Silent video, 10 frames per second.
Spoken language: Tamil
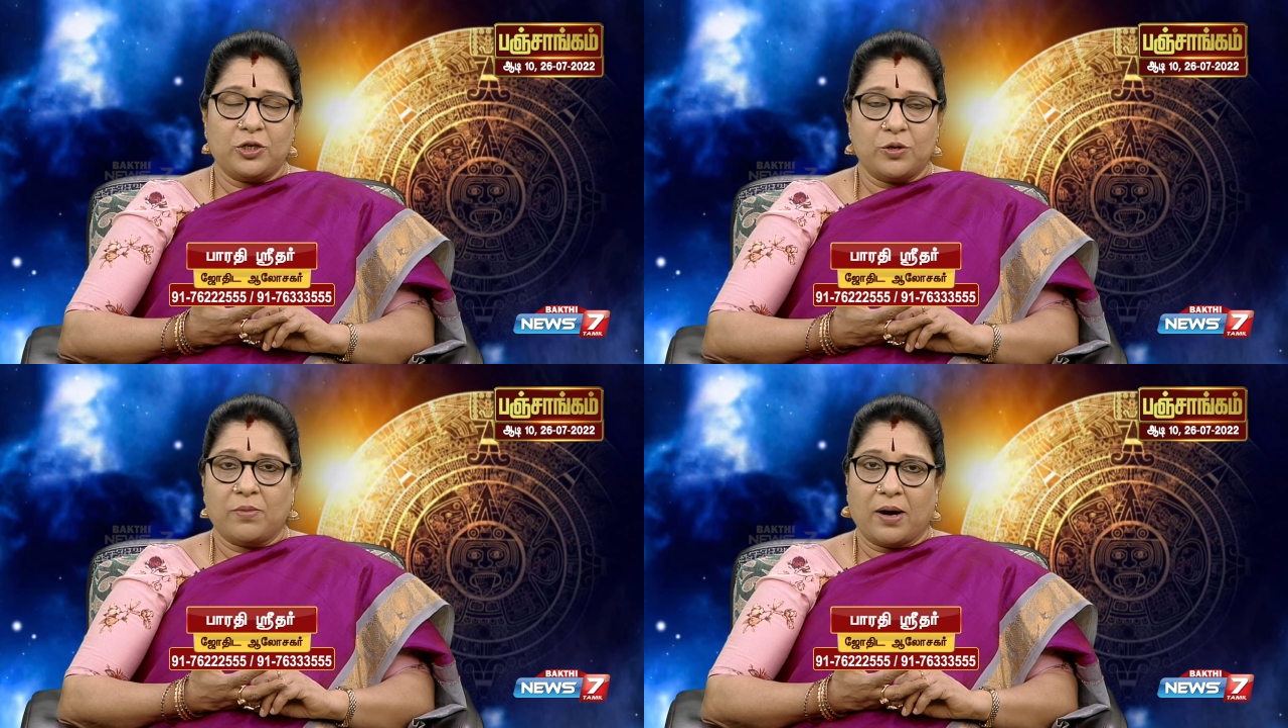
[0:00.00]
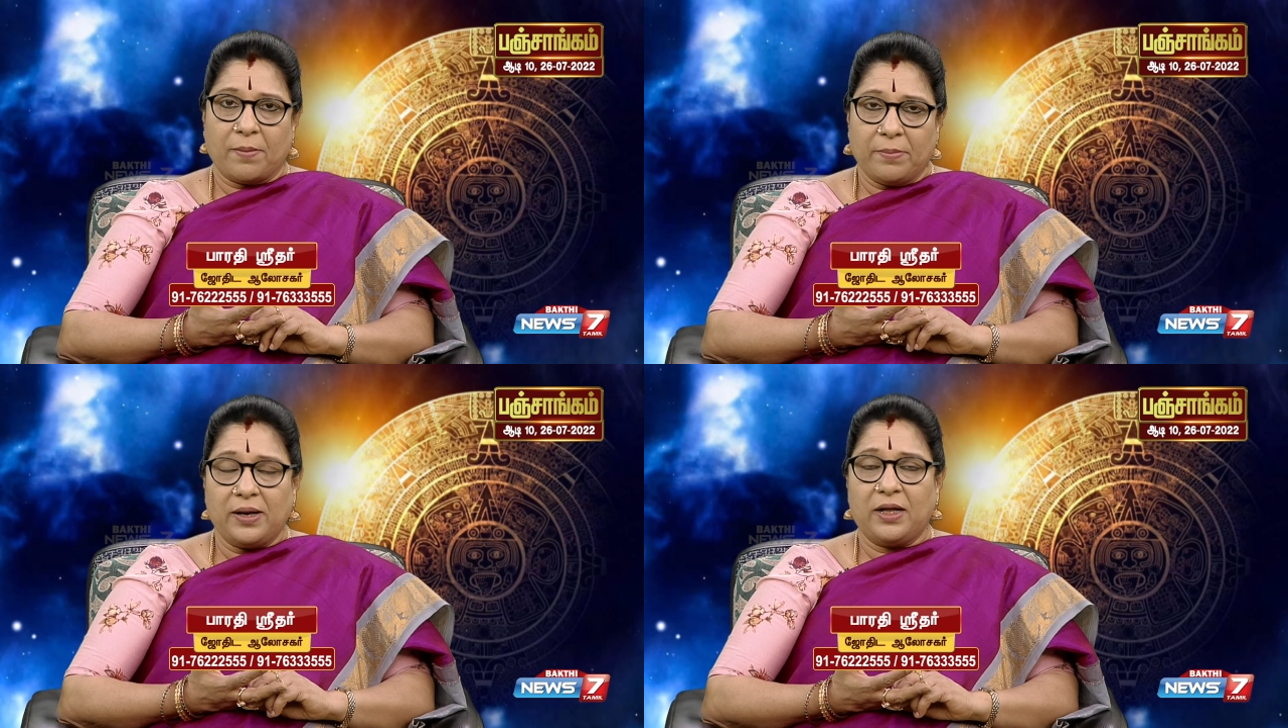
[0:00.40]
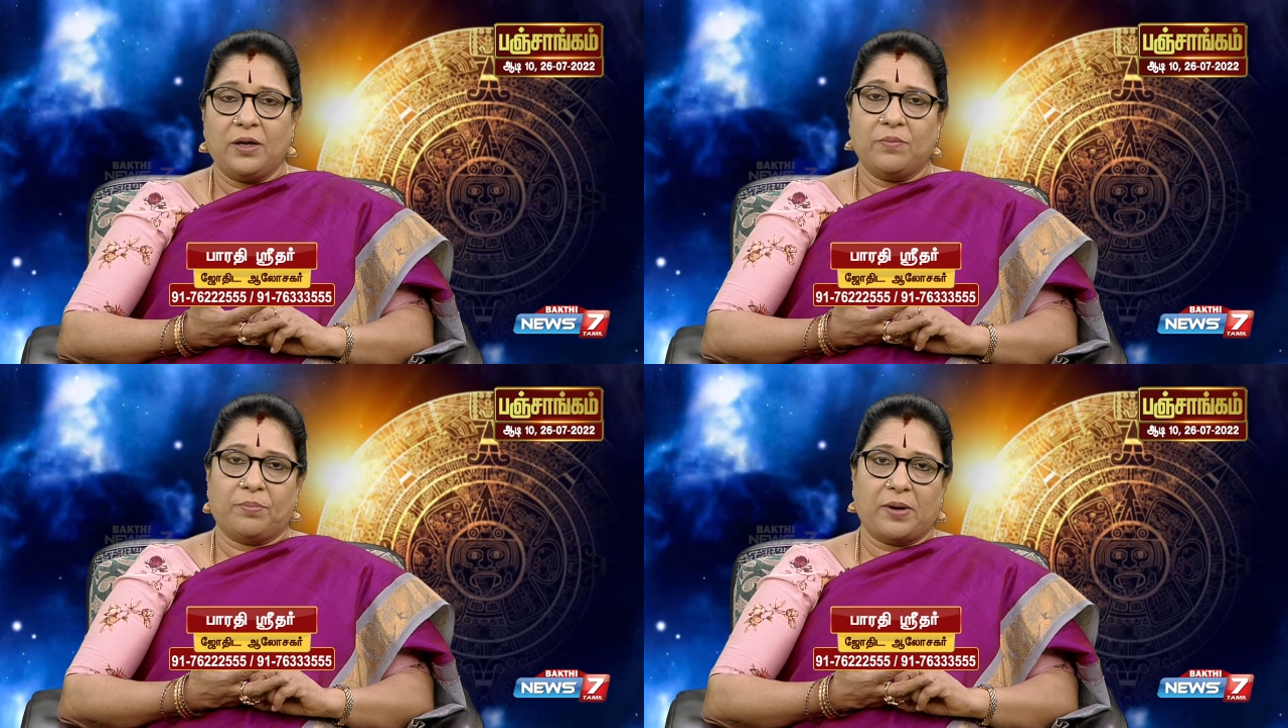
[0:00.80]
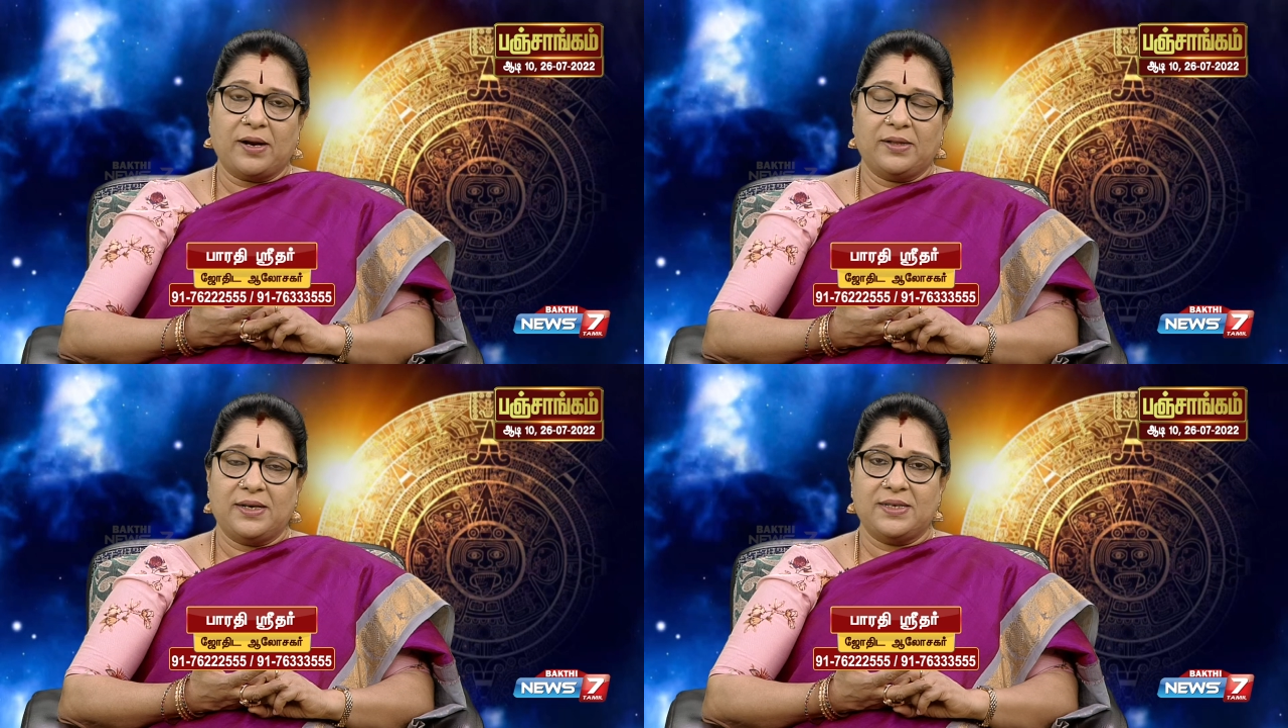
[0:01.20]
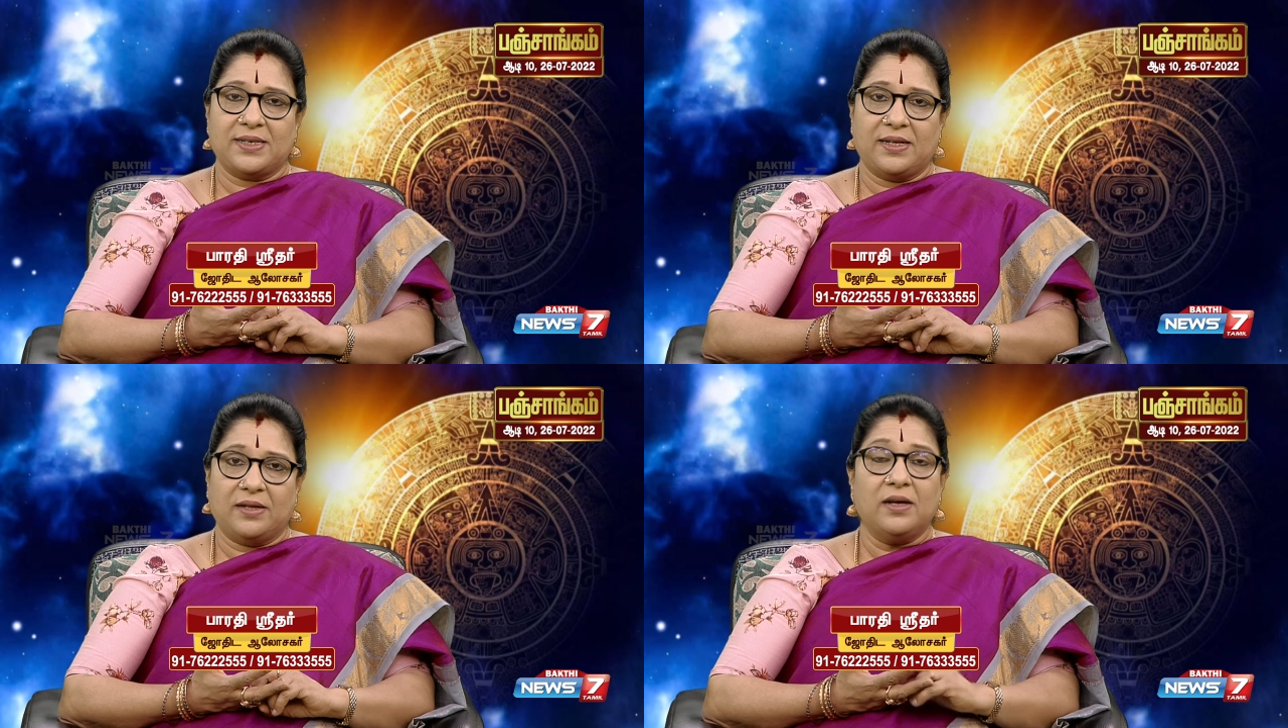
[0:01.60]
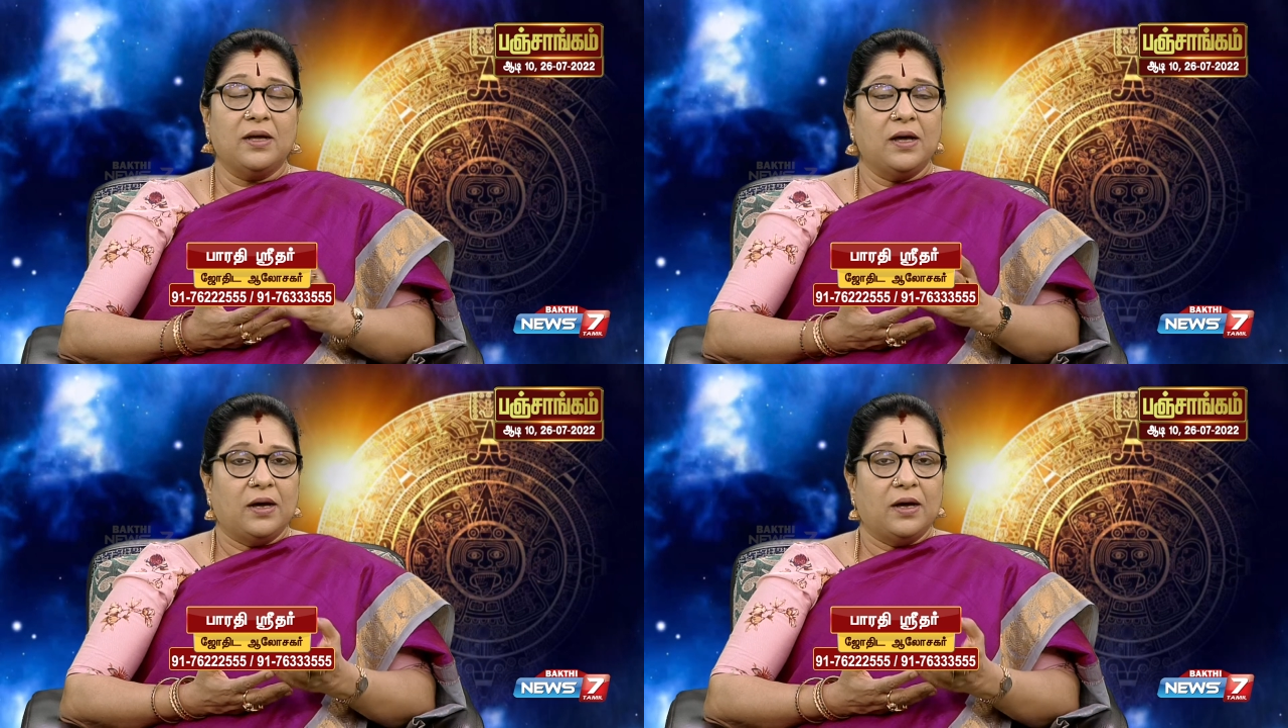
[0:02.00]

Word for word: மற்றும் அம்மனையும் பிரார்த்தனை செய்து